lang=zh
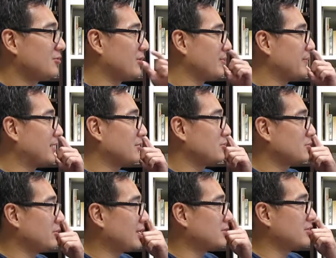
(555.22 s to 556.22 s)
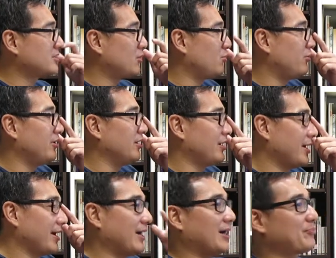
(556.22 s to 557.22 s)
对，妈妈都说那时候照顾我很
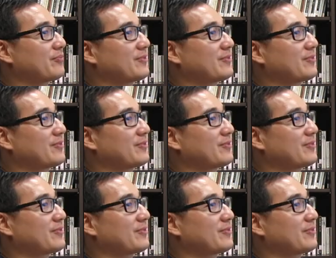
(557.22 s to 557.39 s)
累啊，